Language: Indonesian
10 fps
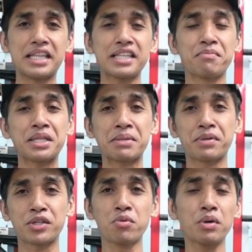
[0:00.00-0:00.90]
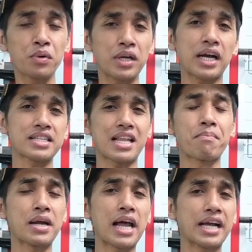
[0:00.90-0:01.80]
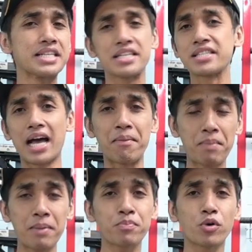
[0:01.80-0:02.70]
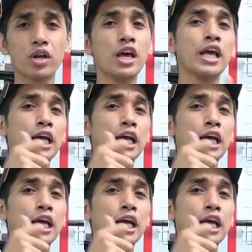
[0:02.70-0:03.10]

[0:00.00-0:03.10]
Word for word: nanti teman-teman itu menggunakan senapan angin jenis apapun